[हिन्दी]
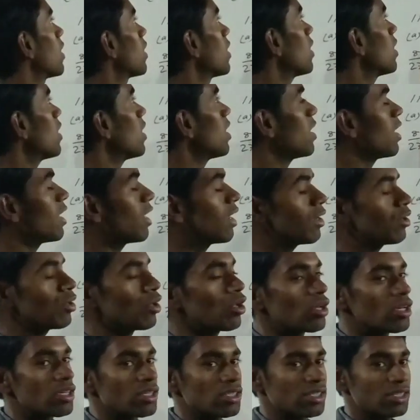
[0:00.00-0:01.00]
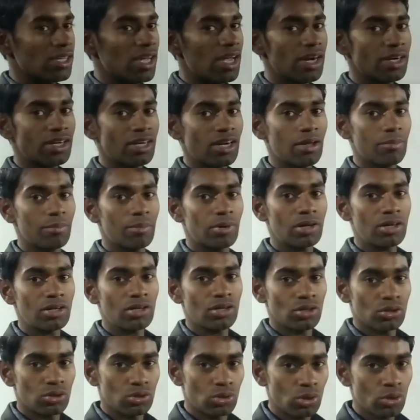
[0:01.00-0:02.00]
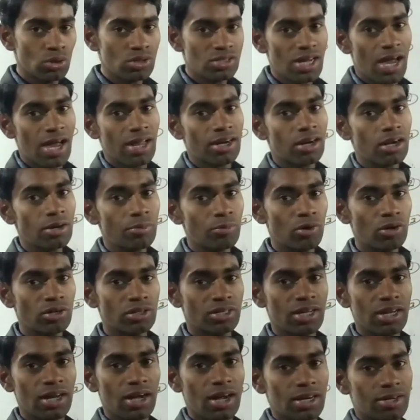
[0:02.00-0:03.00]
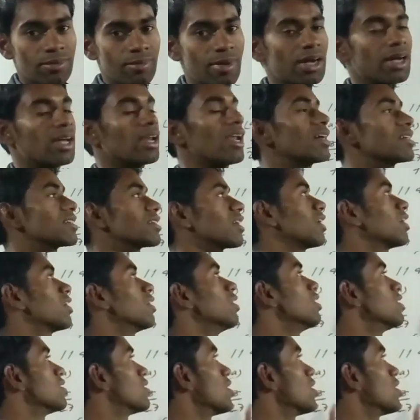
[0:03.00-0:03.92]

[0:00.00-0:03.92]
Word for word: कर रहे हैं सेट नंबर दो झारखंड बोर्ड के आठवां क्लास का